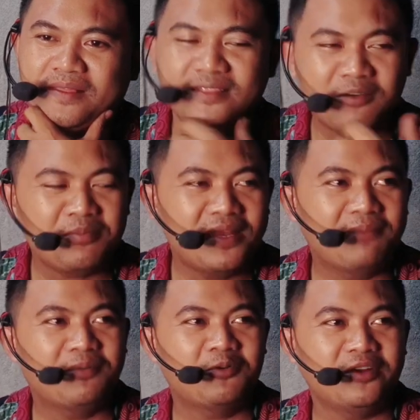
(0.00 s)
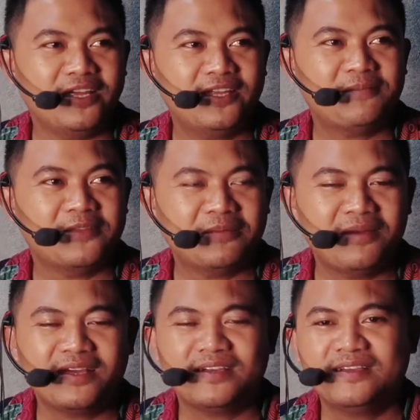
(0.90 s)
Yang tahu bilang pun nih
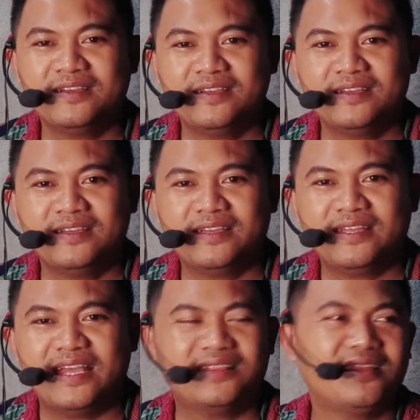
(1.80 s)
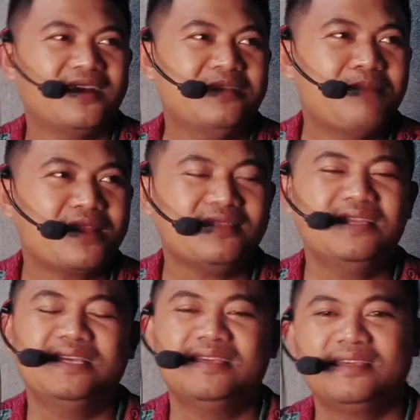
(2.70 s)
teman-teman yang terlibat
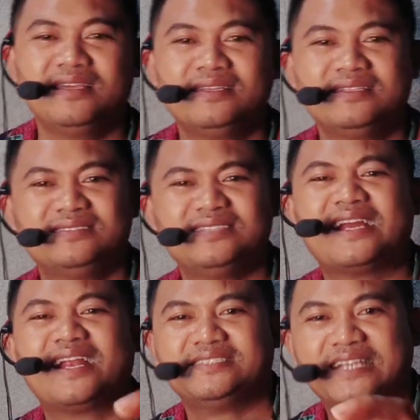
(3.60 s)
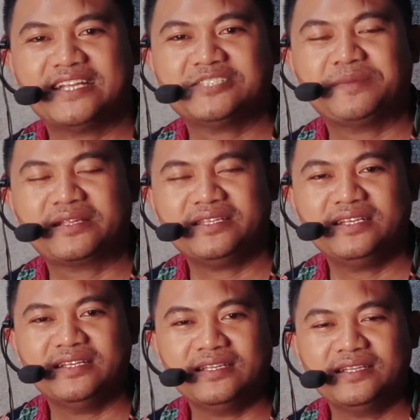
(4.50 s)
di cara-cara
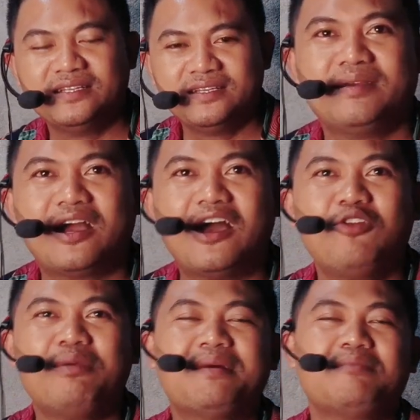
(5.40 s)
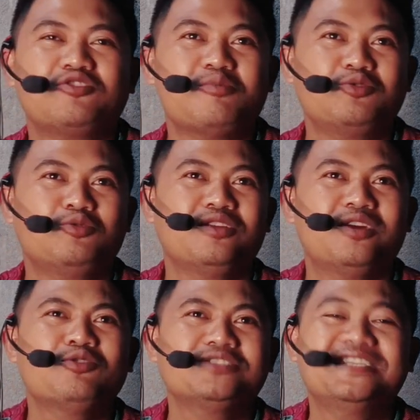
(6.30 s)
seperti ini. Kalau memang betul-betul
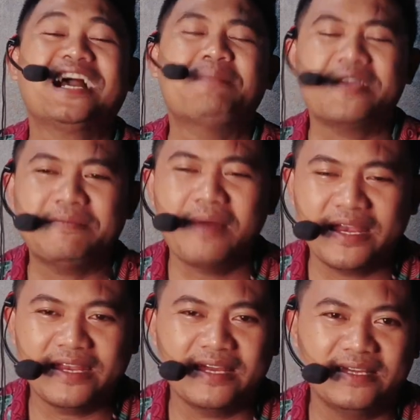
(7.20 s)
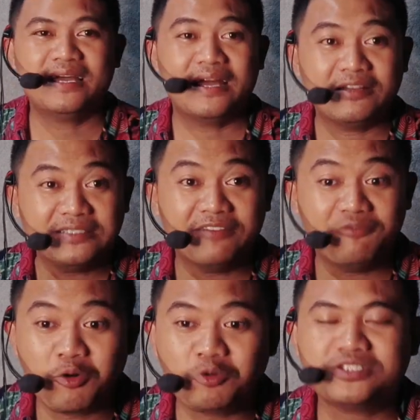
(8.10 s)
jaga baik ibadah, jaga
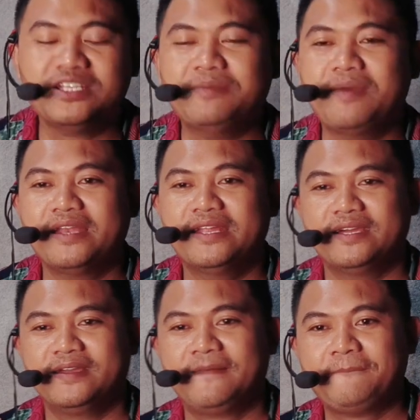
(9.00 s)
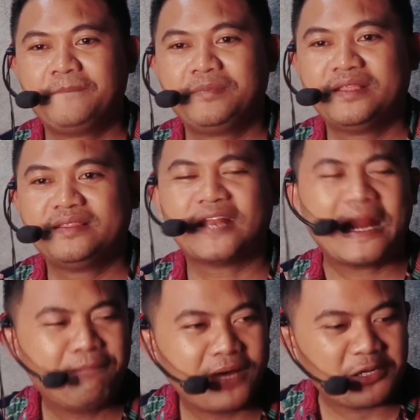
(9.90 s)
fokus di ibadah.
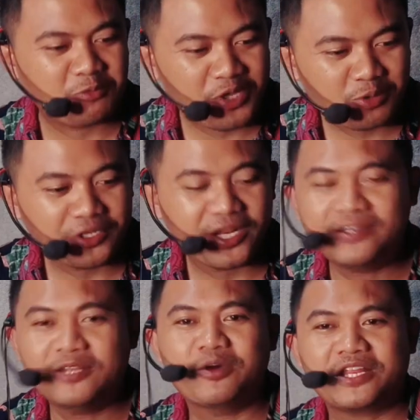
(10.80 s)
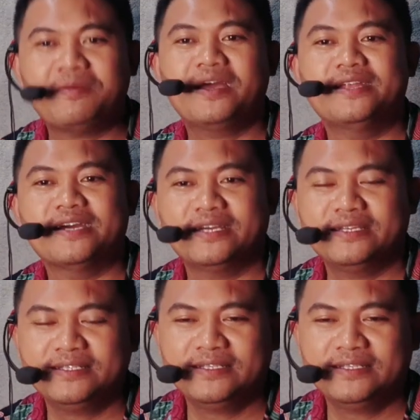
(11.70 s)
Terapkan kok itu tidak di luar ibadah.